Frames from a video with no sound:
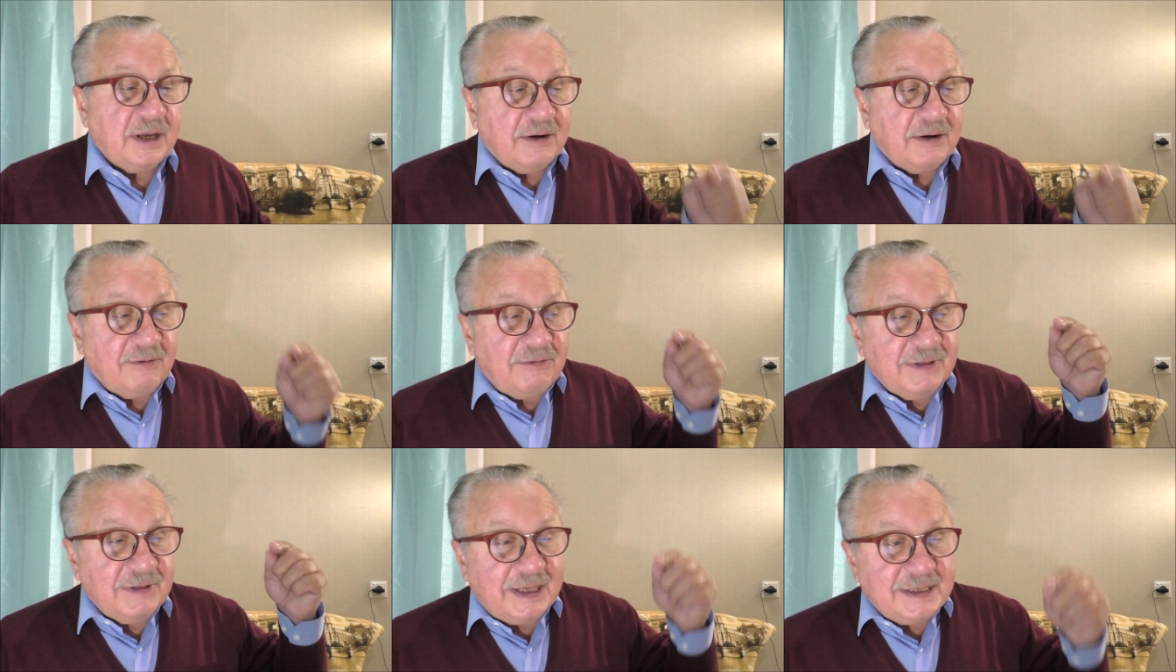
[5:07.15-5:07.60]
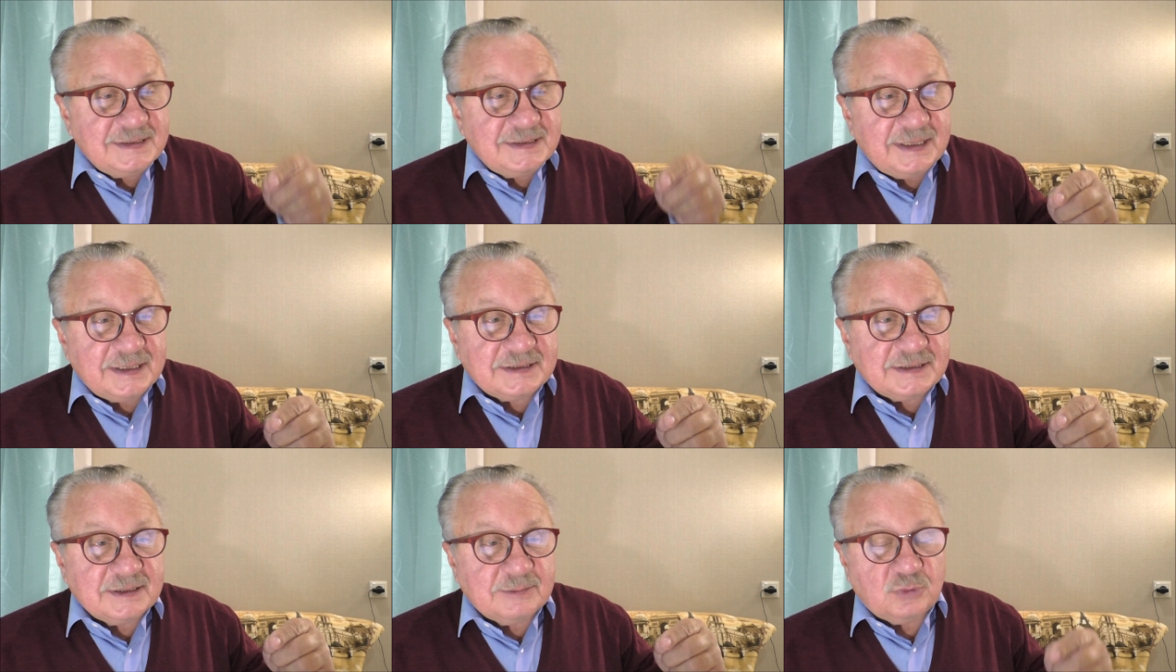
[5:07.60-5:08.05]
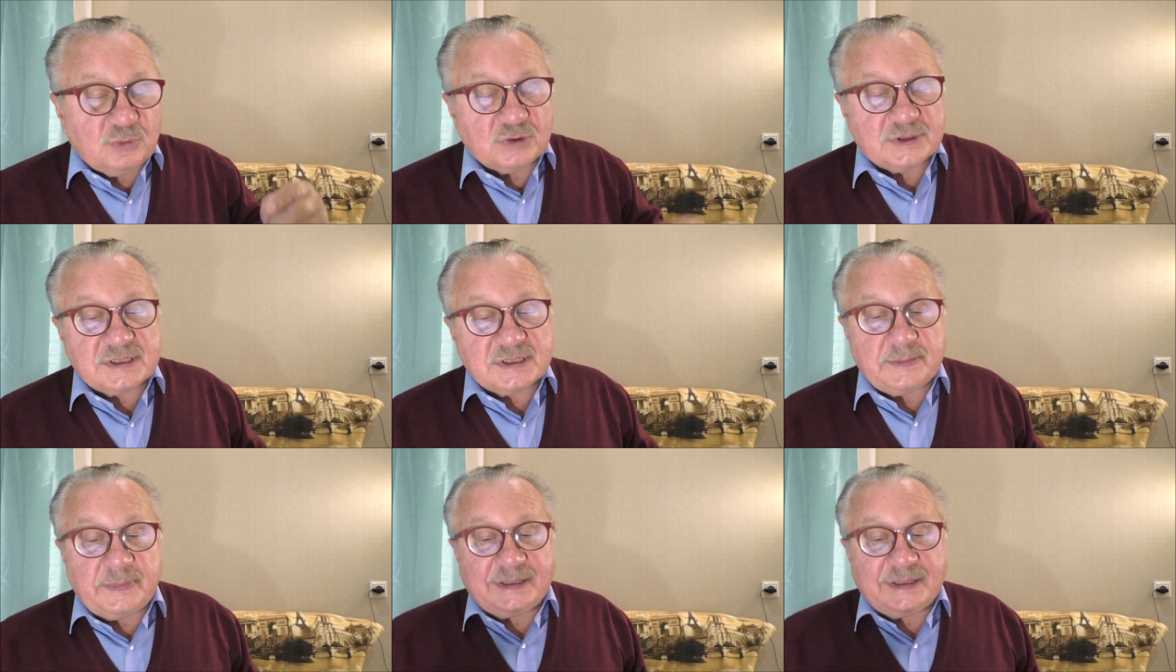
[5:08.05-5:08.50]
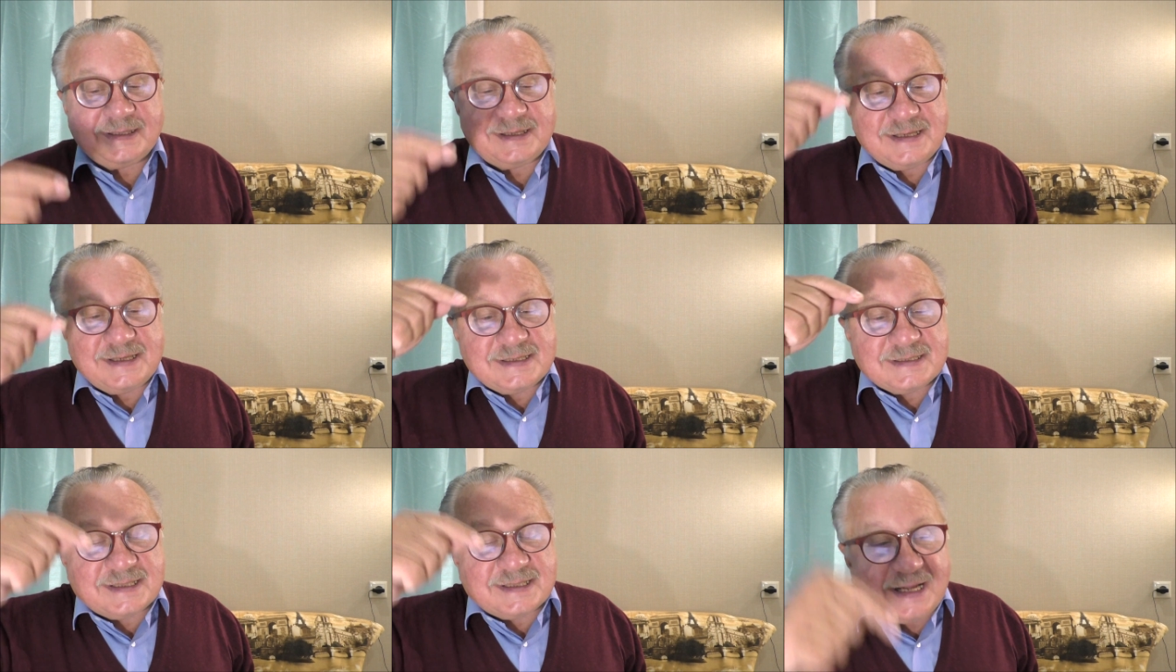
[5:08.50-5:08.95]
Владеть эмоциями – это
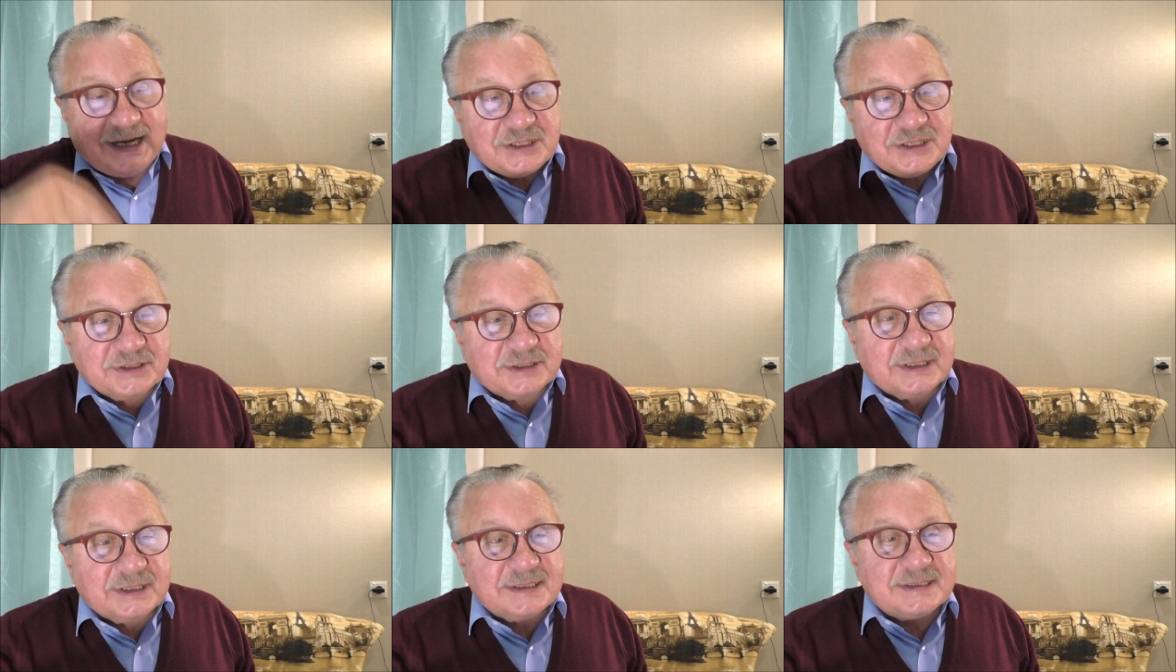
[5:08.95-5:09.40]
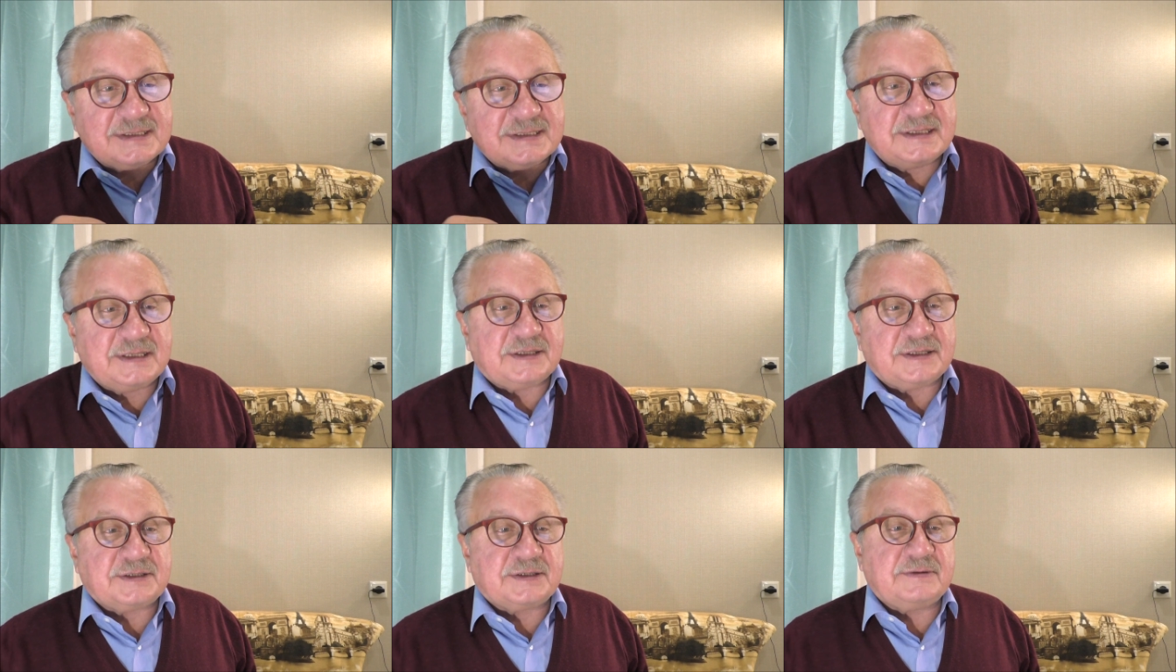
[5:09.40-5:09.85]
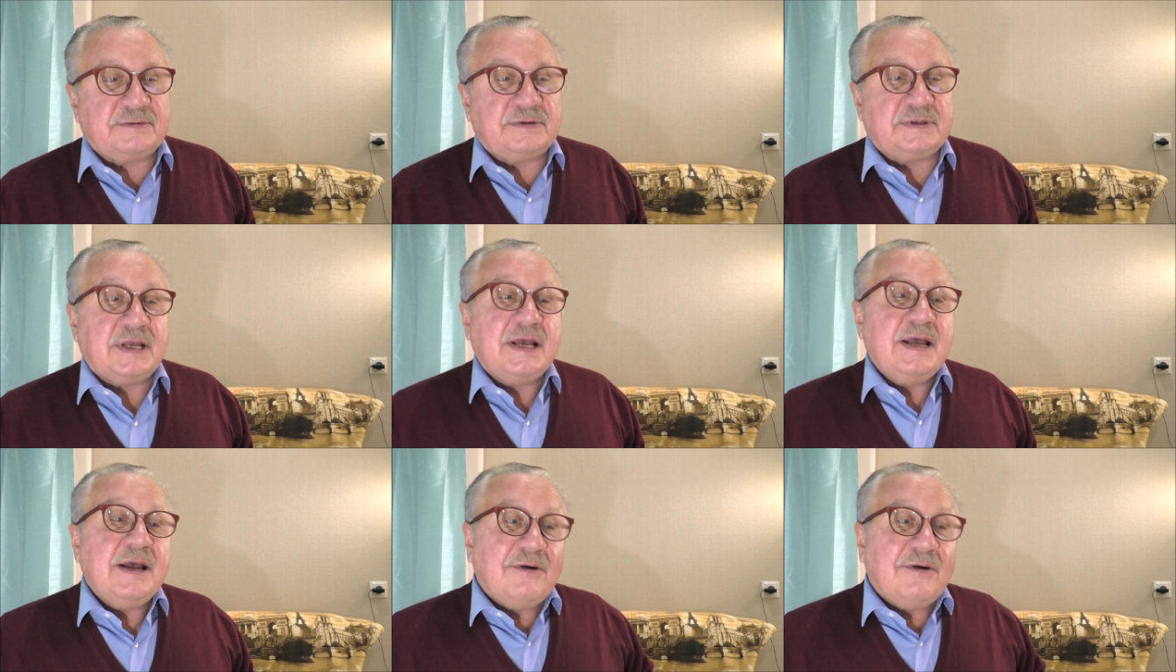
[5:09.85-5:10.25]
не значит их сдерживать.